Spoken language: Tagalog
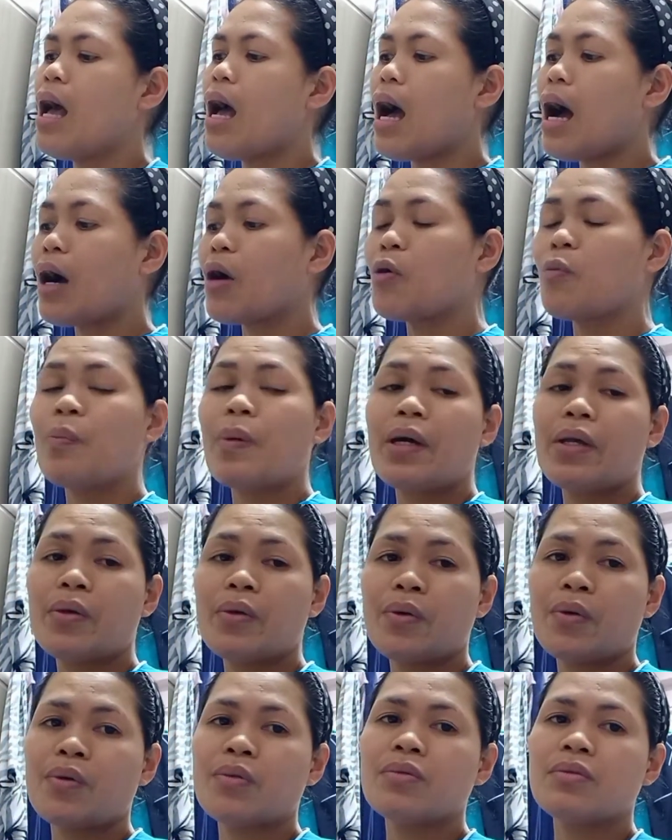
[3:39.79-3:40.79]
ako pa
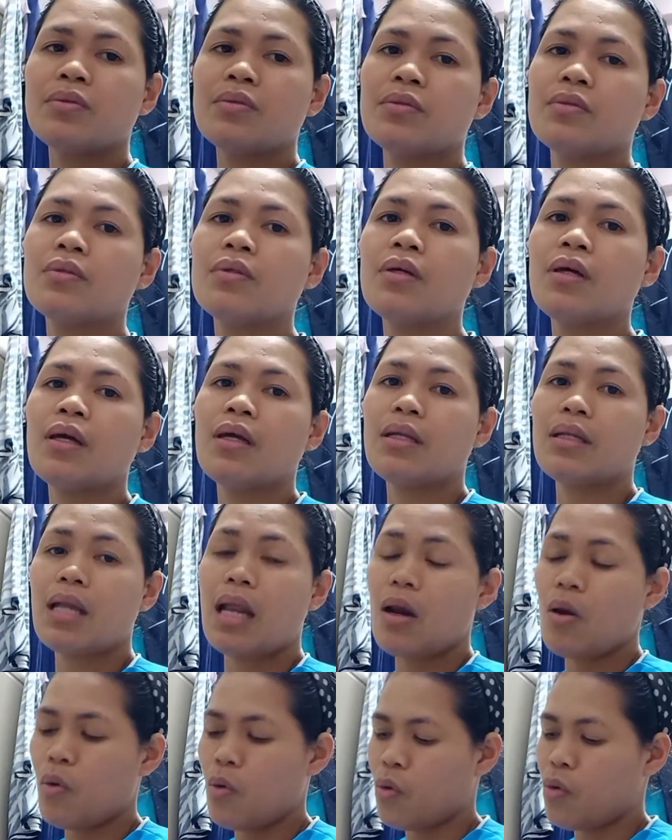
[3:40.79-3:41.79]
yung
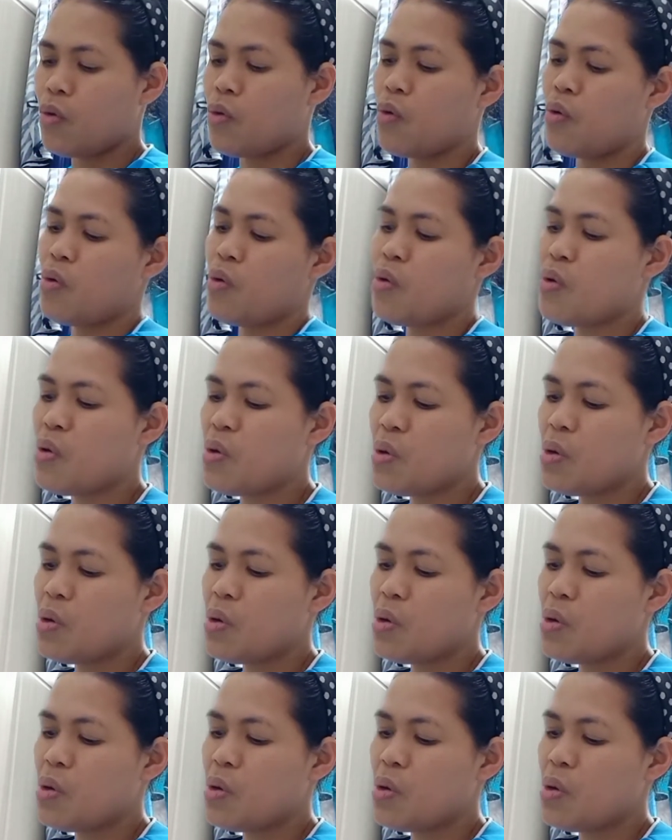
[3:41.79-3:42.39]
naloko.